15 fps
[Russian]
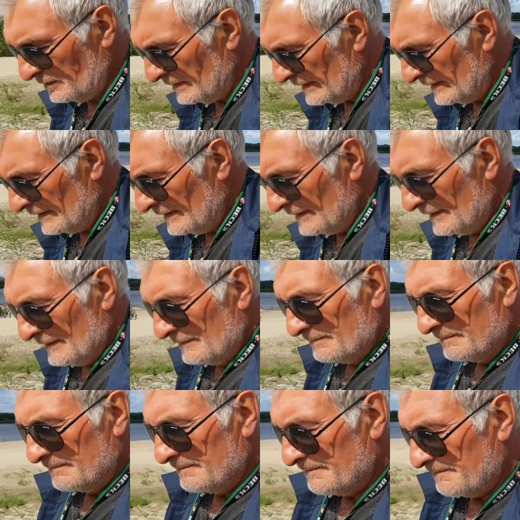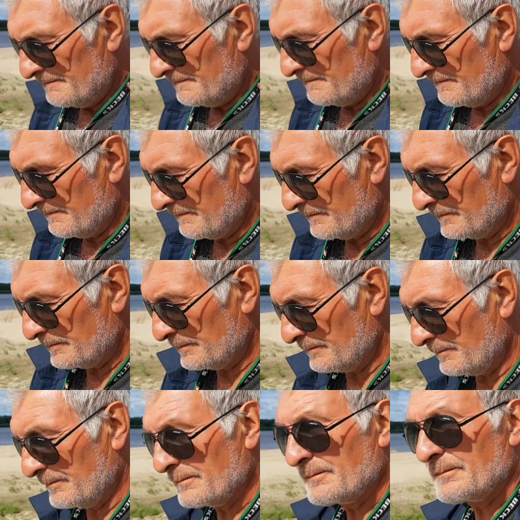Почему ты занялся философией? Почему ты
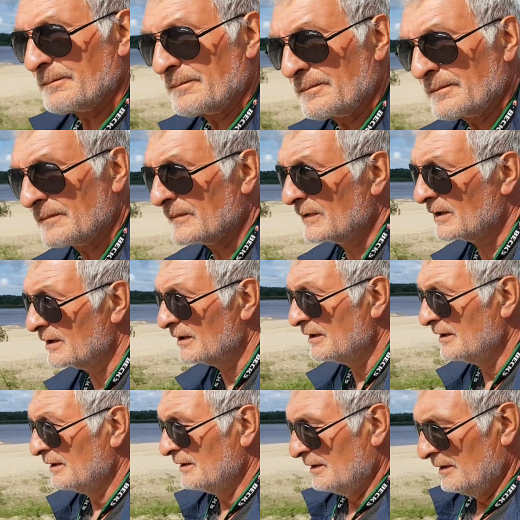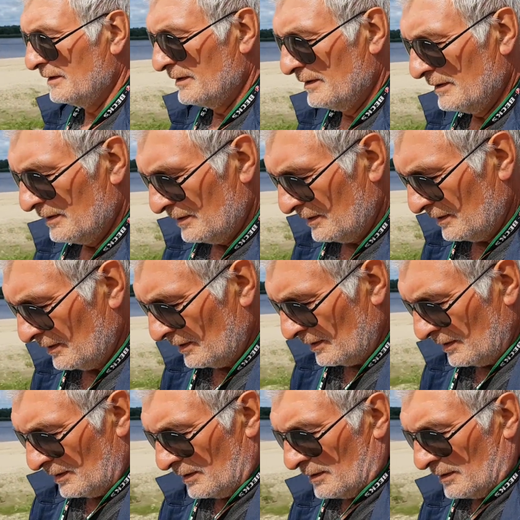попал на философский факультет пошел?